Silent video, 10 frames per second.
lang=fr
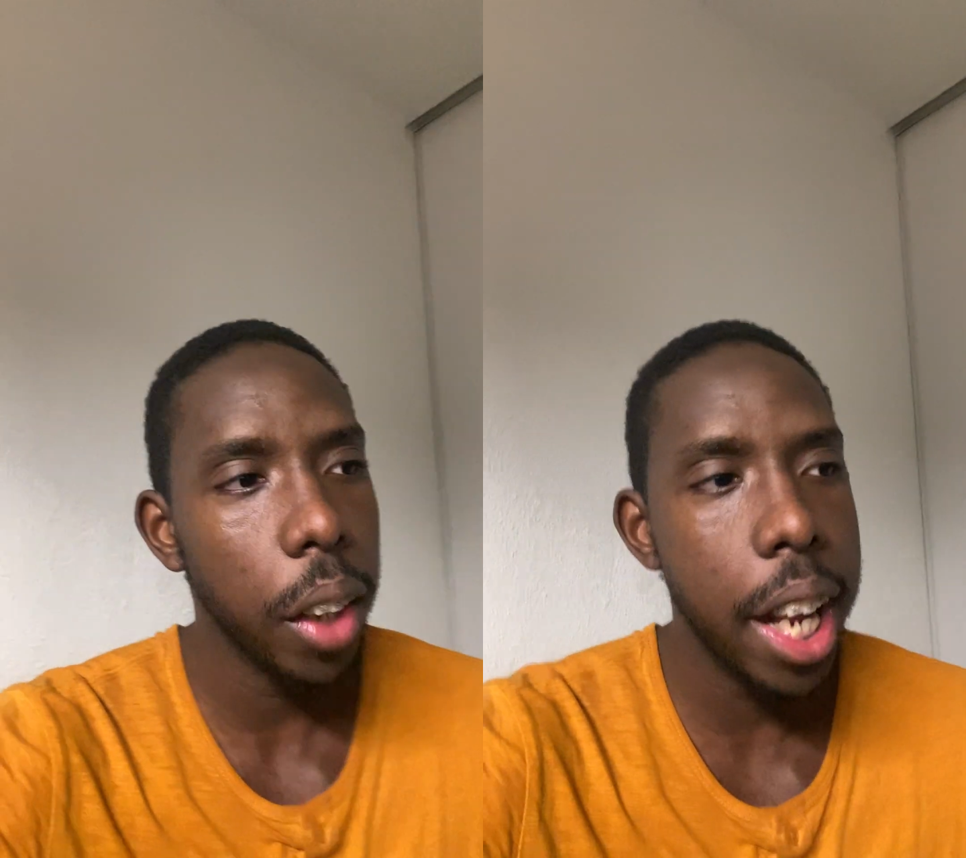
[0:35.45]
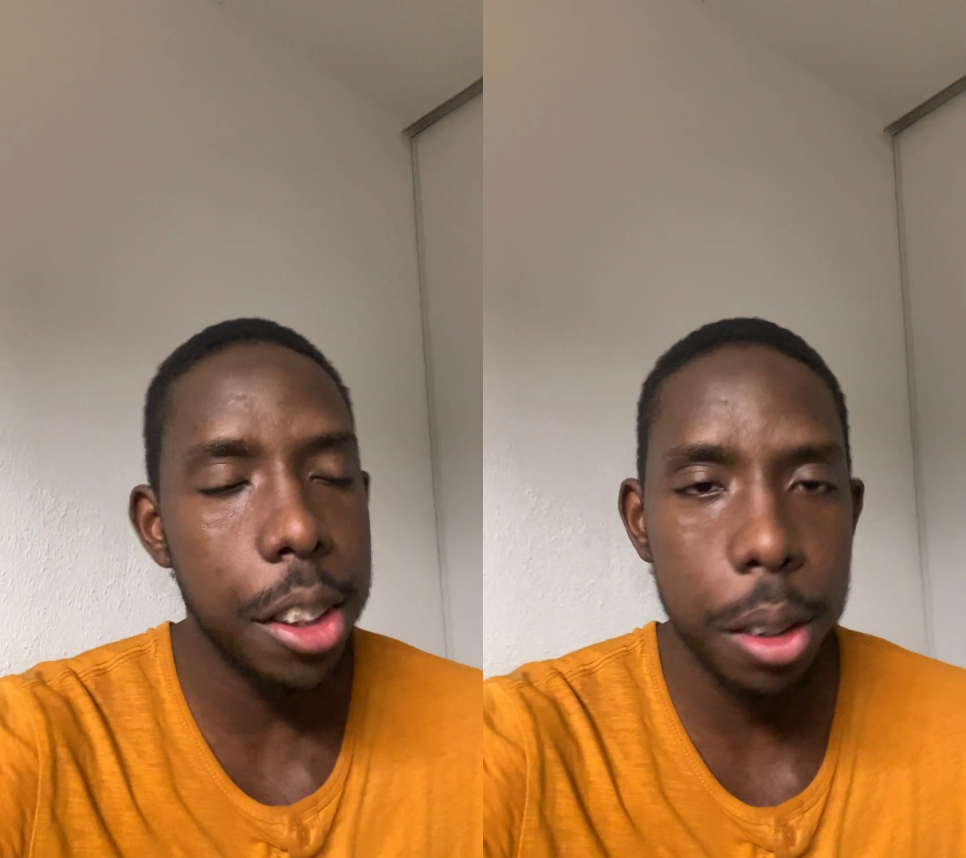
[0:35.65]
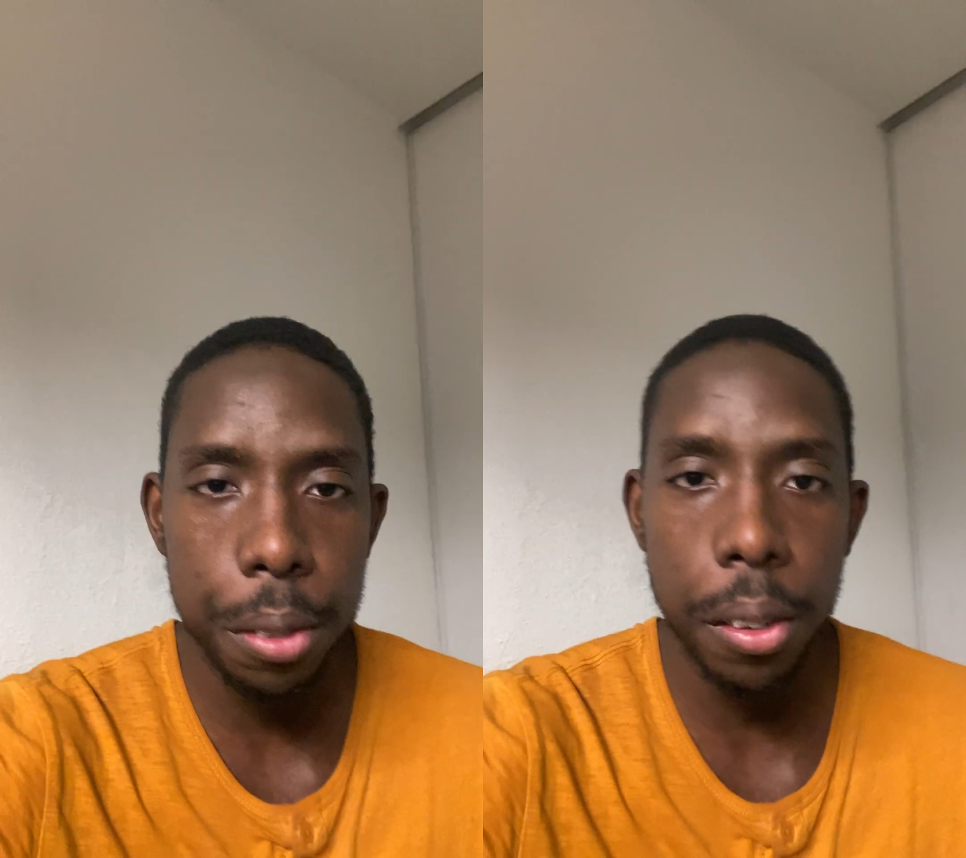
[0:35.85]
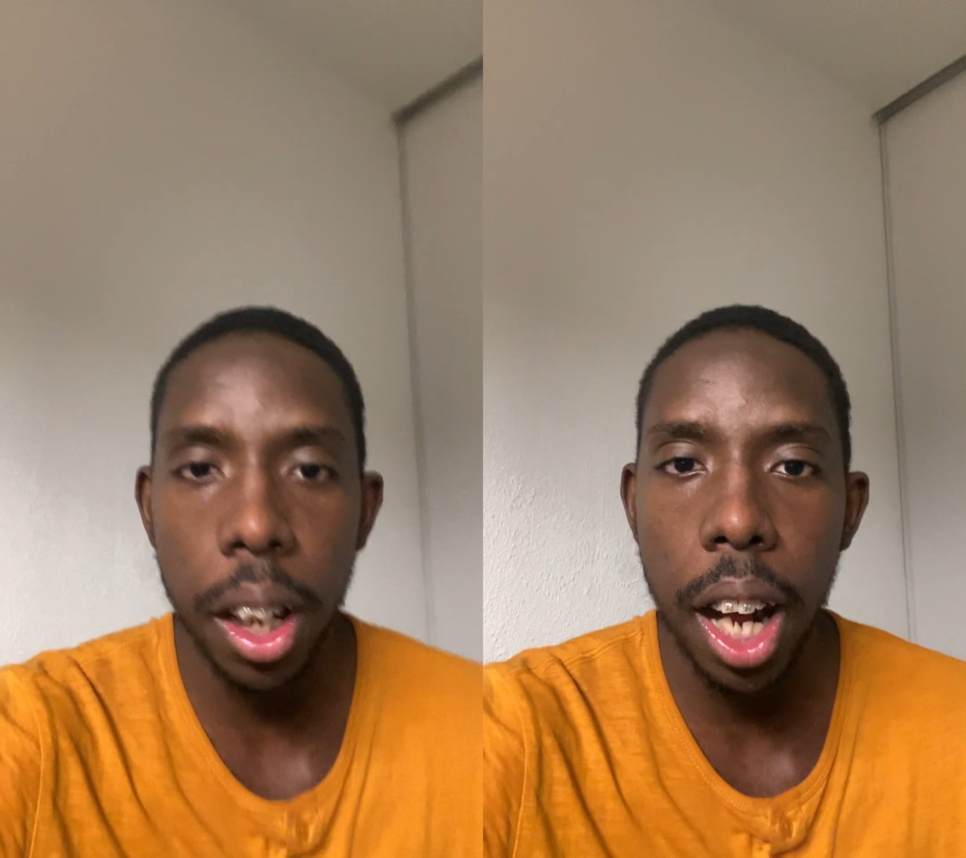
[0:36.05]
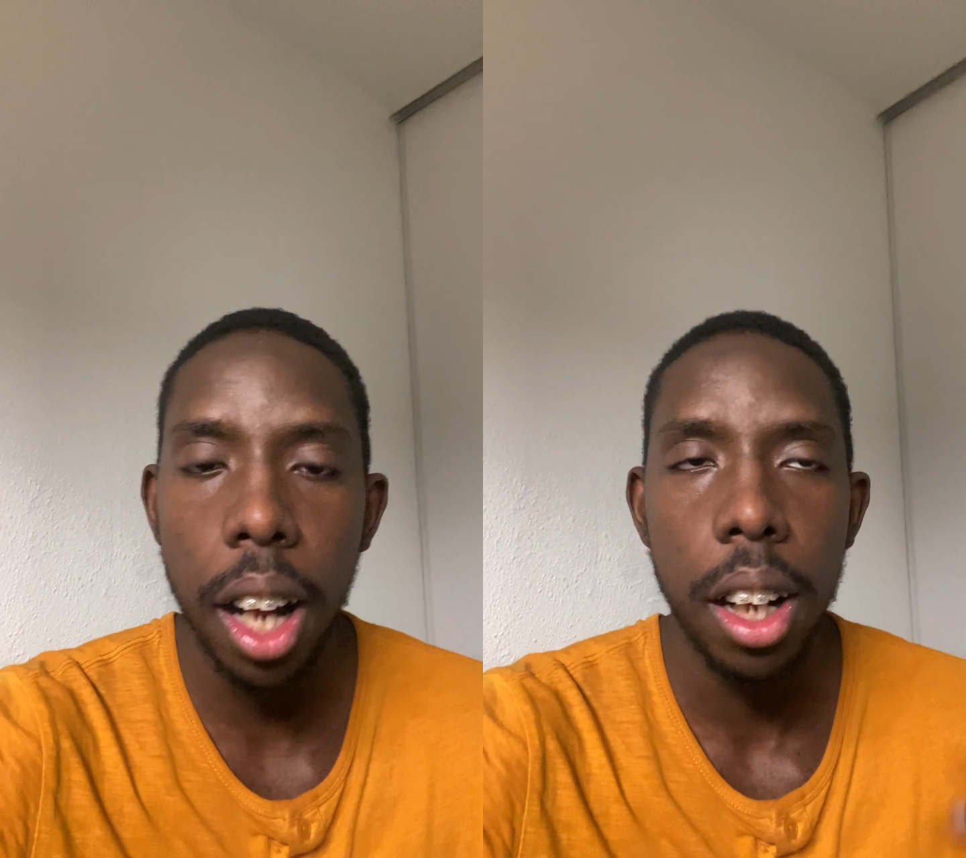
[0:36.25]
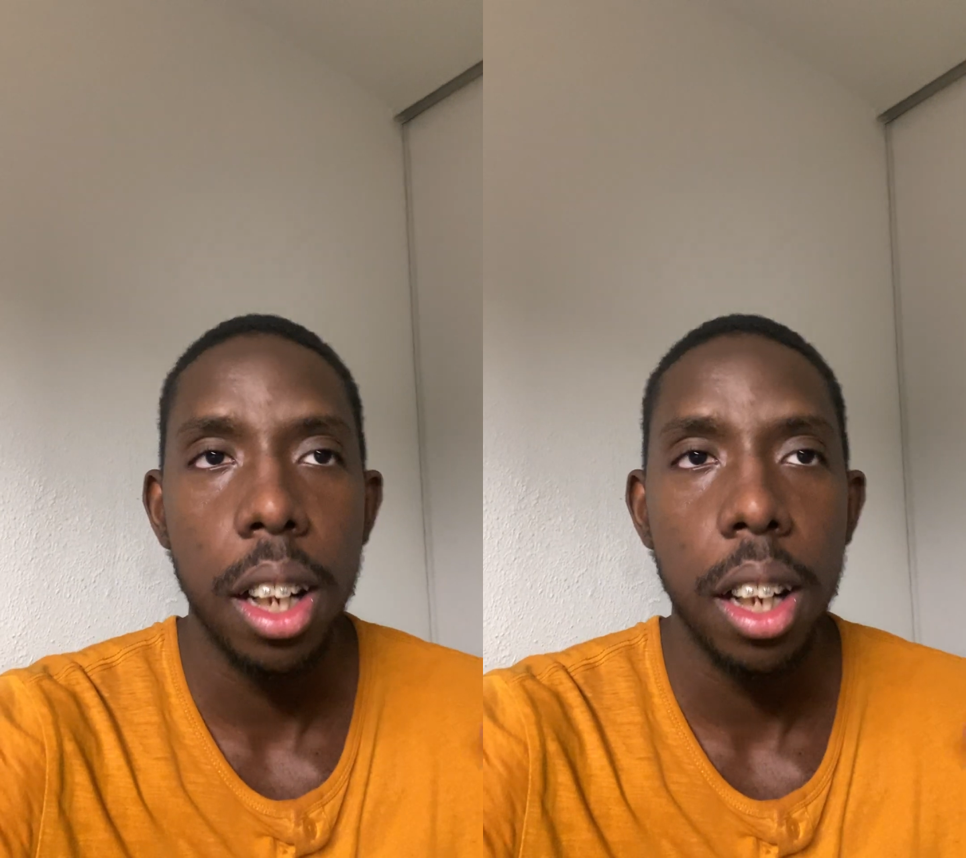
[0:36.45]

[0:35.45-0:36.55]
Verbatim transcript: Elle se fera